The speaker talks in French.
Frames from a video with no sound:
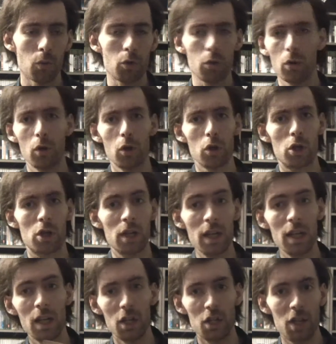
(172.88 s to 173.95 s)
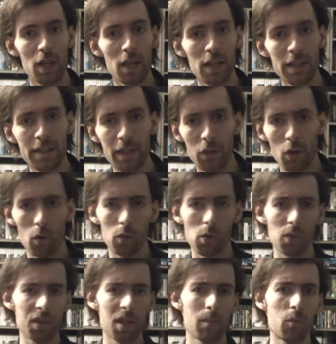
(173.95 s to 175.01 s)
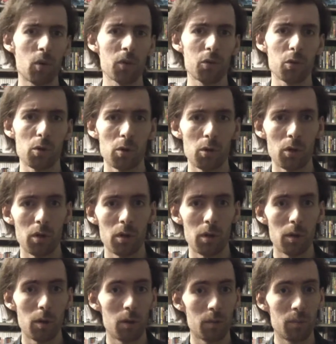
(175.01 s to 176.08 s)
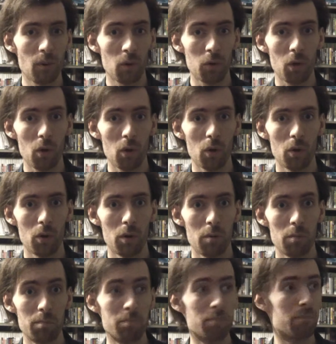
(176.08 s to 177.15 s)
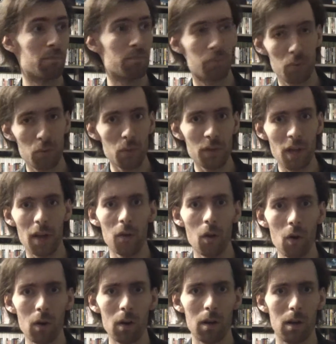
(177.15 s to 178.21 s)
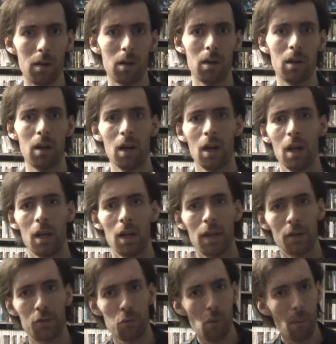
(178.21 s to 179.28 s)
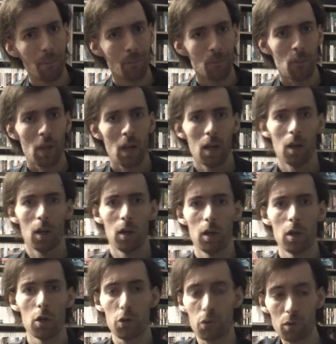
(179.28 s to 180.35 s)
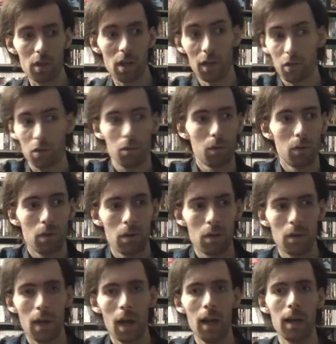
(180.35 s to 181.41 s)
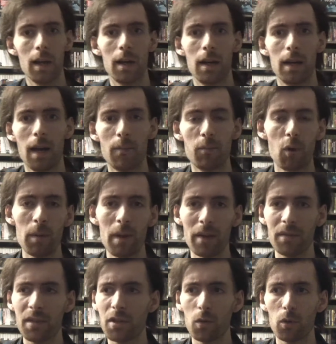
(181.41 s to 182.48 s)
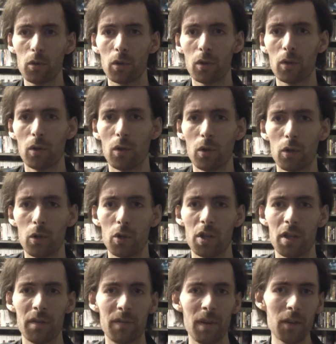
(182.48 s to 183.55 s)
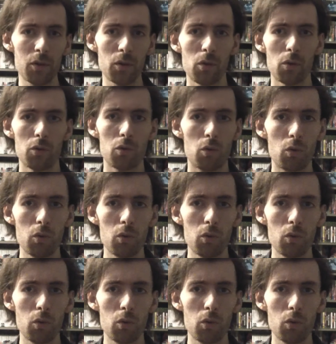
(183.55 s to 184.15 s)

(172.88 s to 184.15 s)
Donc je l'ai laissé dans, sa boîte pendant plus d'un an et tout. Euh, jusqu'à ce que là, la, première vidéo que, j'ai faite, euh,